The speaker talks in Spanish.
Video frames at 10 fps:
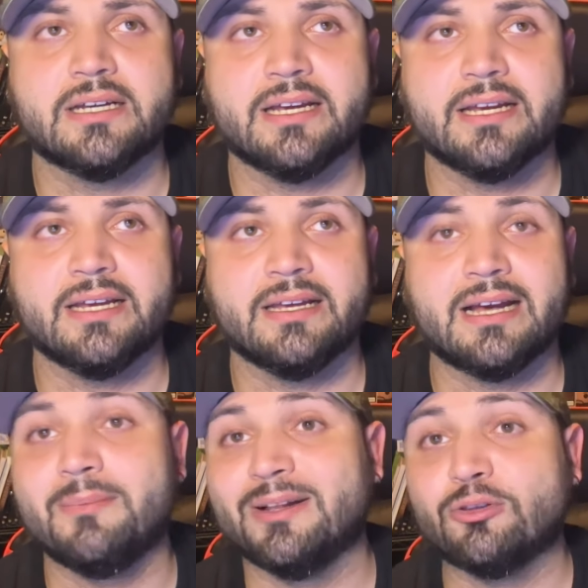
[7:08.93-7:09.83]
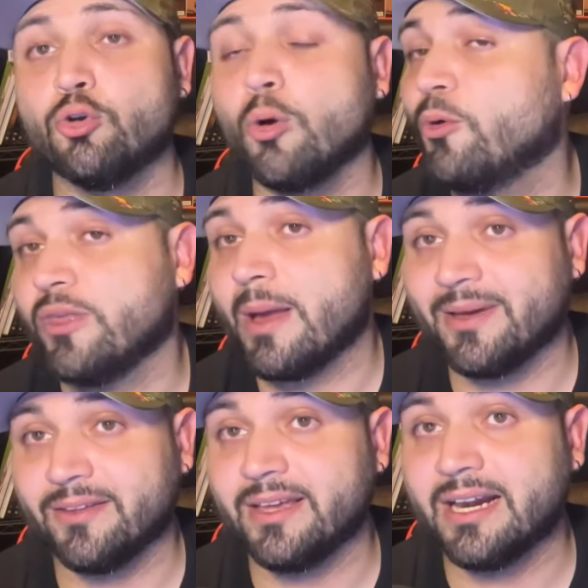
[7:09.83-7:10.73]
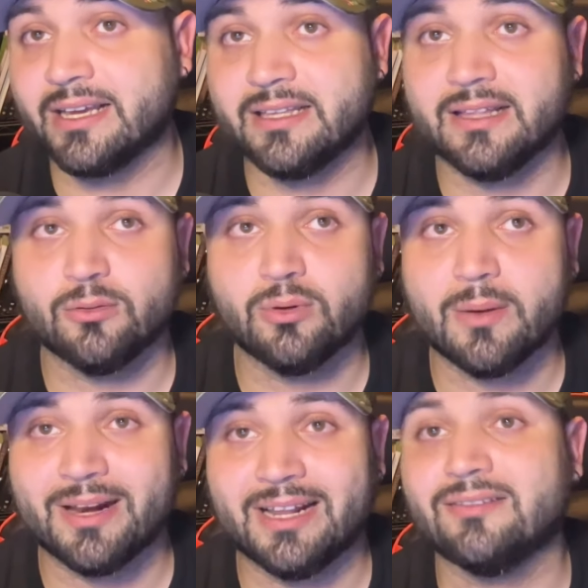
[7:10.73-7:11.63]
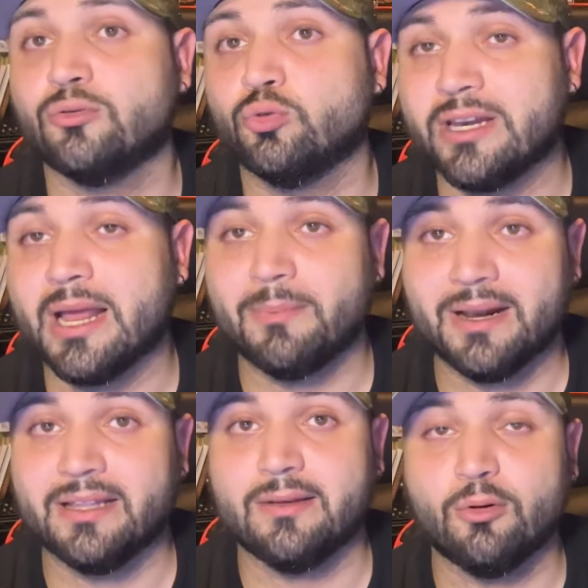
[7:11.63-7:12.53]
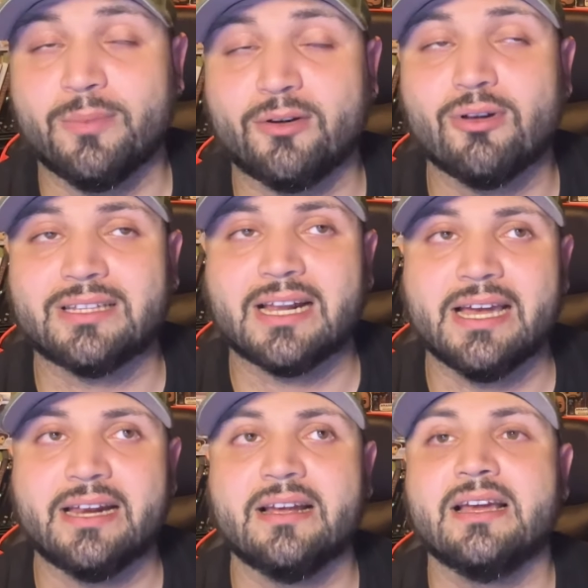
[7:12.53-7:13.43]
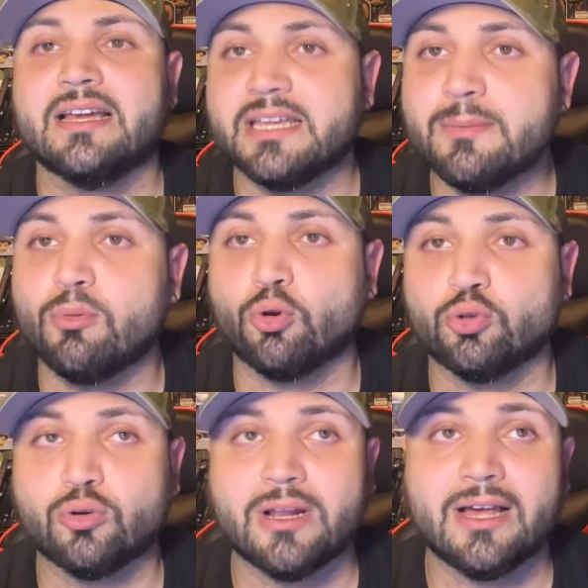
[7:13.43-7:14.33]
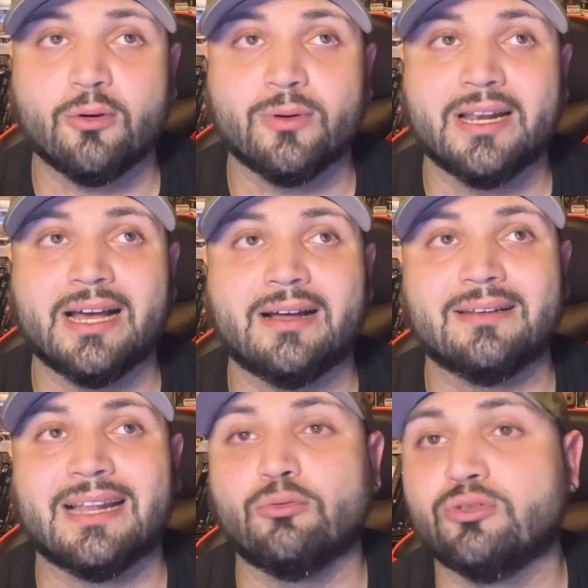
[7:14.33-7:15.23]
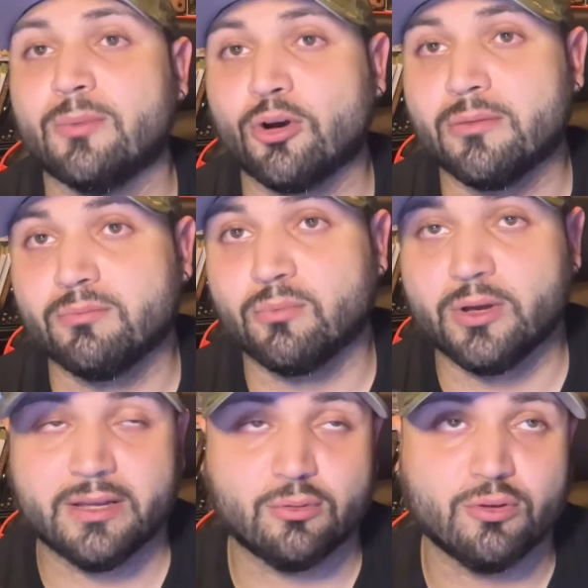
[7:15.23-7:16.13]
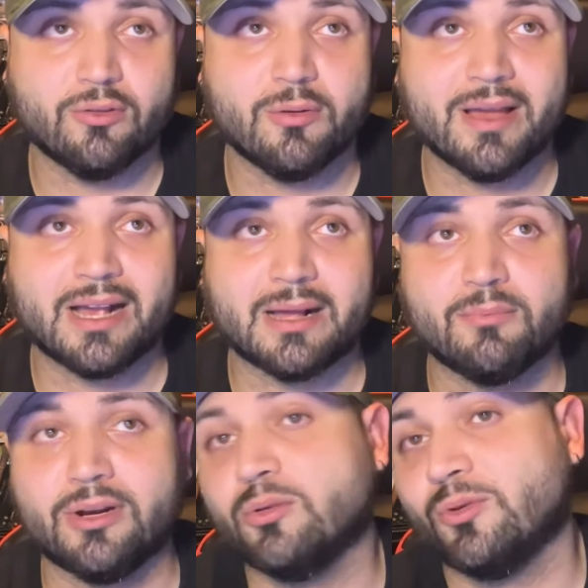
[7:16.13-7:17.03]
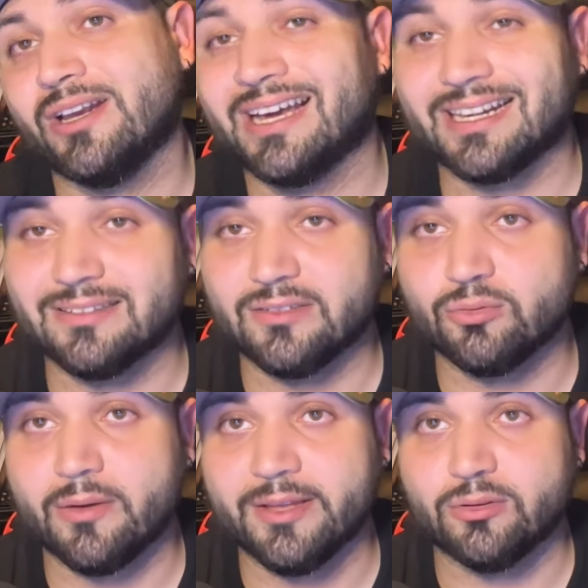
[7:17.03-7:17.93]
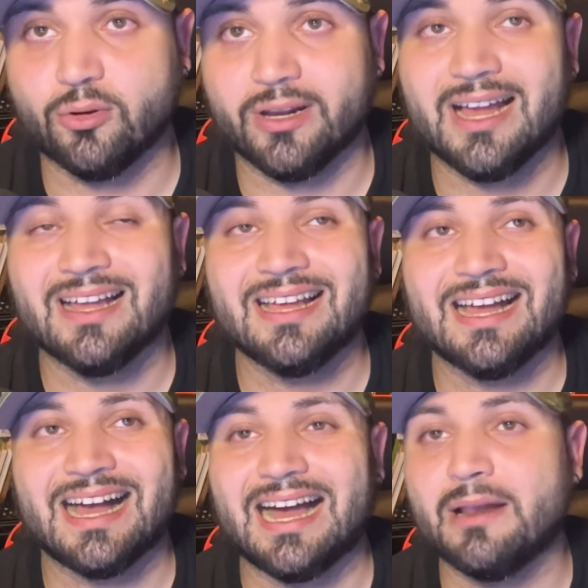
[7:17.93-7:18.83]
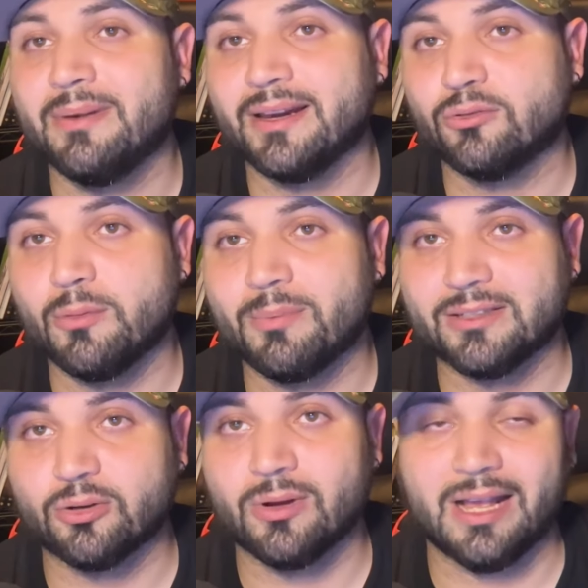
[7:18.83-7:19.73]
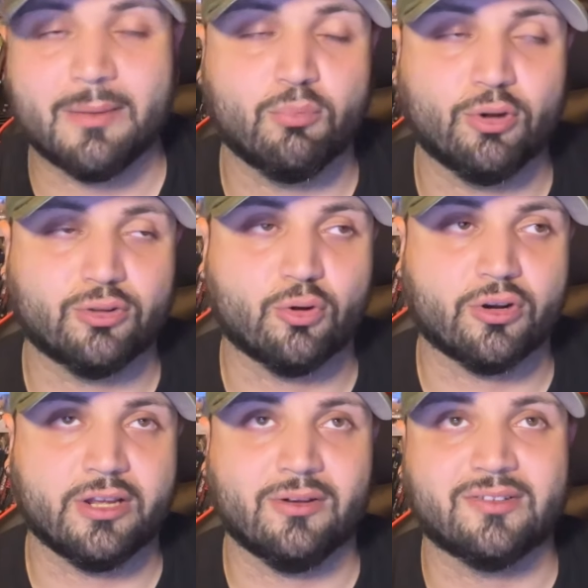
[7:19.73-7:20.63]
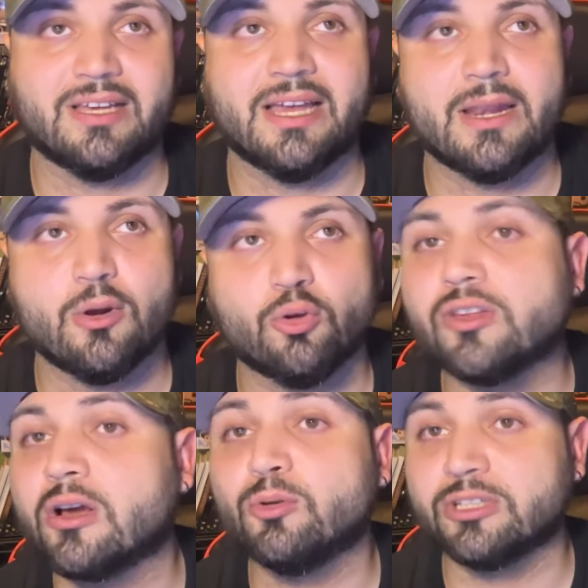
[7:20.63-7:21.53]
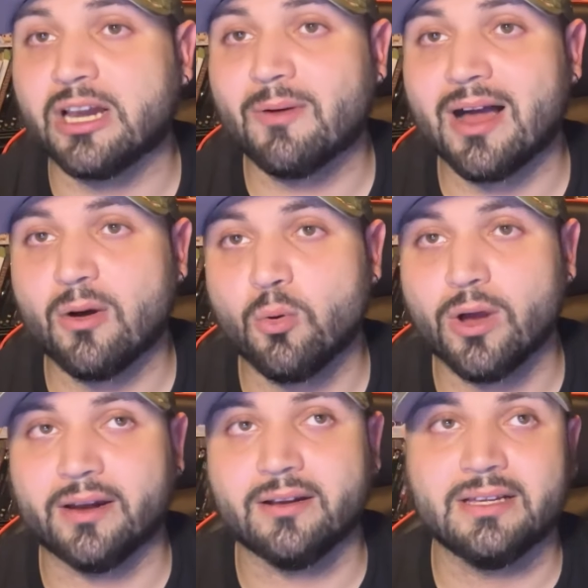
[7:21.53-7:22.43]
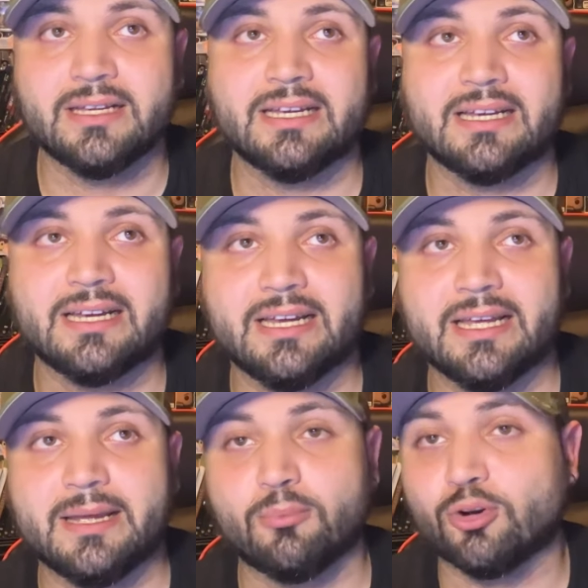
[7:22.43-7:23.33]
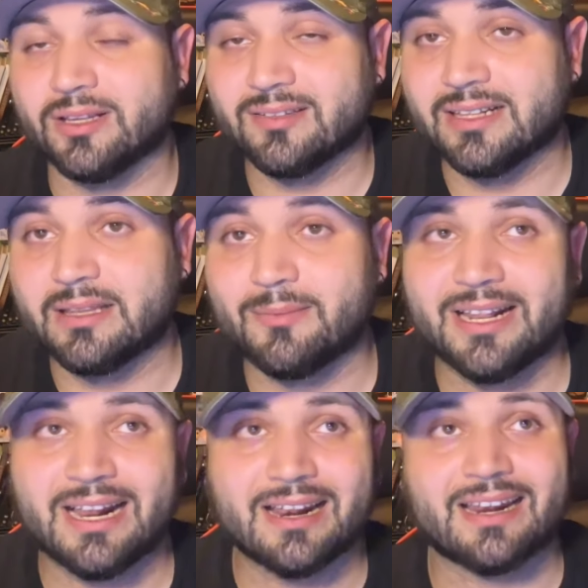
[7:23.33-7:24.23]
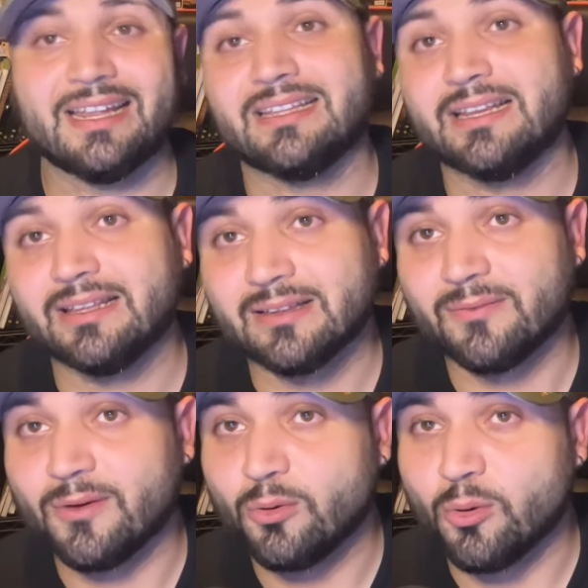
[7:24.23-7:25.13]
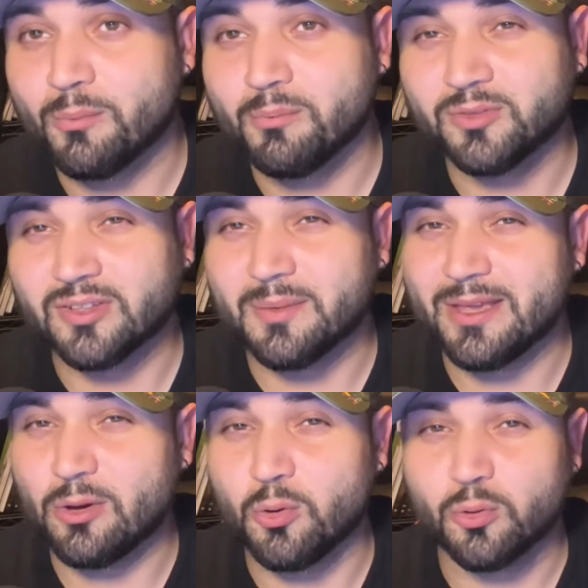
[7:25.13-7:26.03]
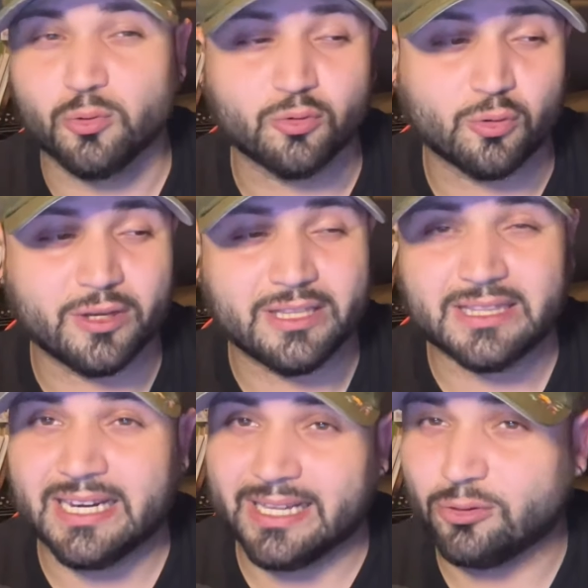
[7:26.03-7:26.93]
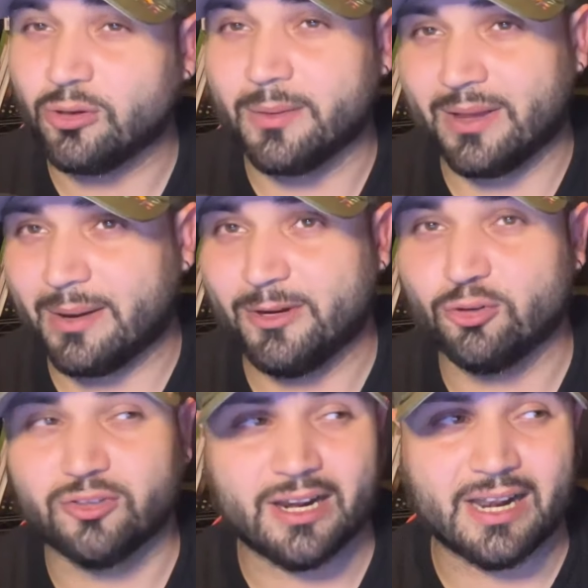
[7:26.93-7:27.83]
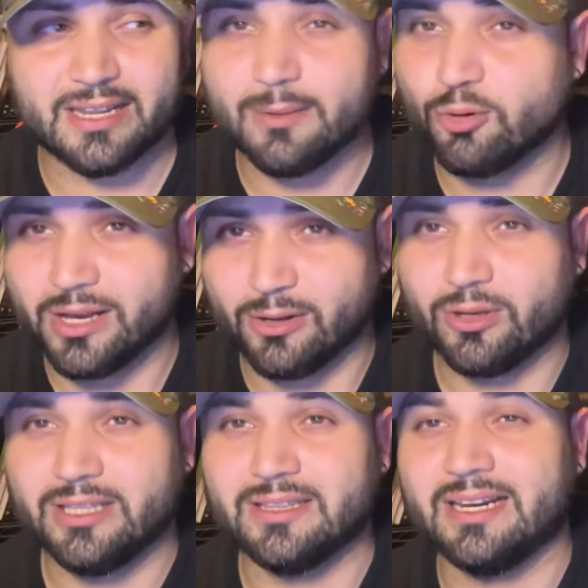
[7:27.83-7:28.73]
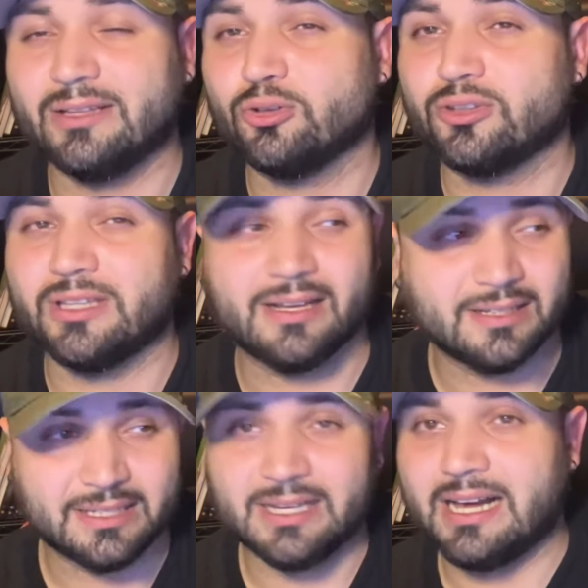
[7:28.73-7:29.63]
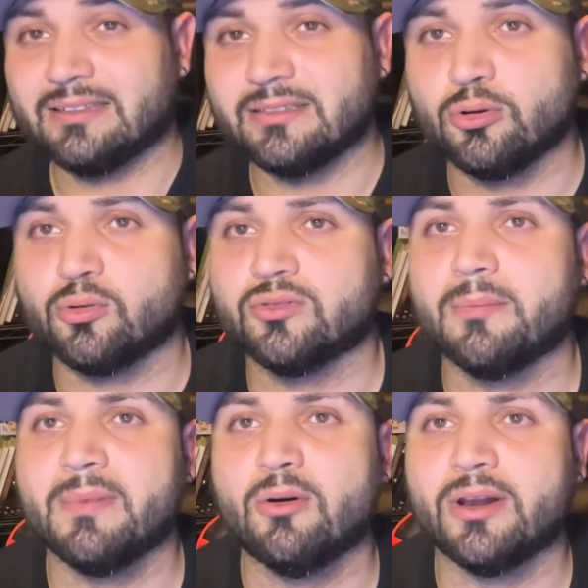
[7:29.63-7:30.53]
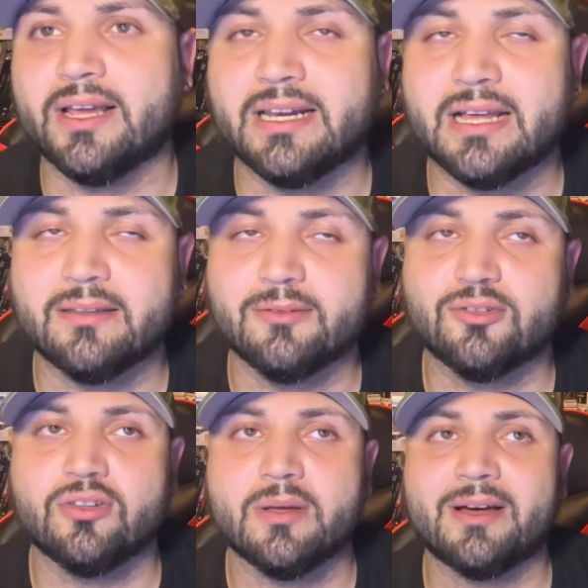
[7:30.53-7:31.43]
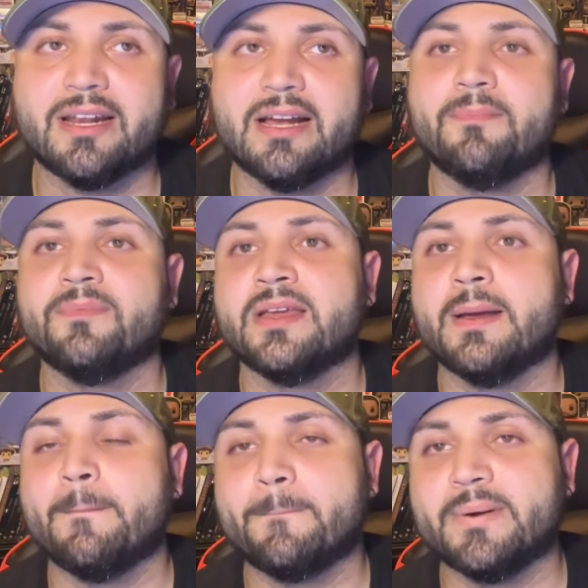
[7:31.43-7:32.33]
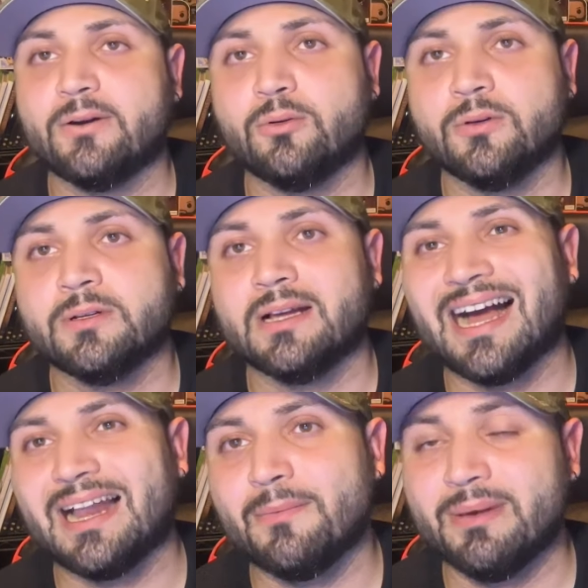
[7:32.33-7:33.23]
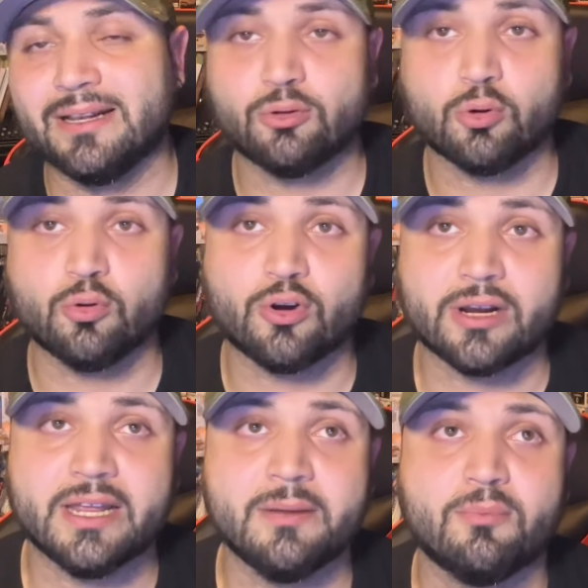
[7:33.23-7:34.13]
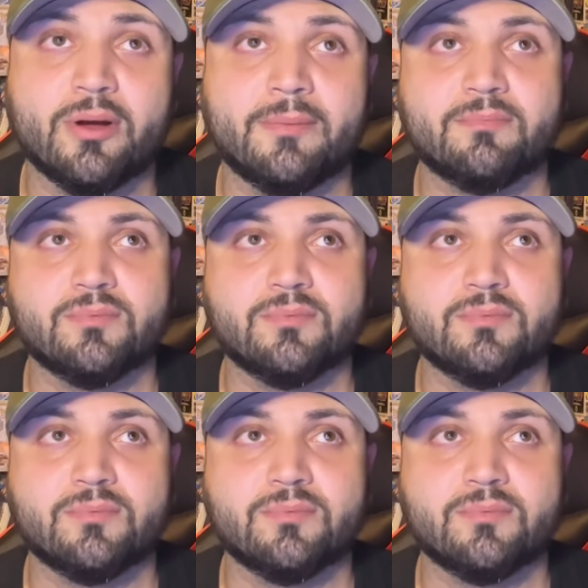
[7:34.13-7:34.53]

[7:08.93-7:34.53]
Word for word: Eh, Alberto no podía perder aquí de alguna manera si tú tenías planes de volverlo a traer. Y por otro lado, ¿verdad? La lucha por el, incluyendo el megacampeonato, pues le garantiza una victoria a Alberto el patrón acá en Puerto Rico. Así que no sé cómo te la vas a jugar. Eh, porque de cierta manera Rey tiene ese feudo semi inconcluso con Intelecto, que para mí lo cerraría porque creo que Intelecto está haciendo cosas mejores en la división de pareja. Pero Alberto con Rey, pues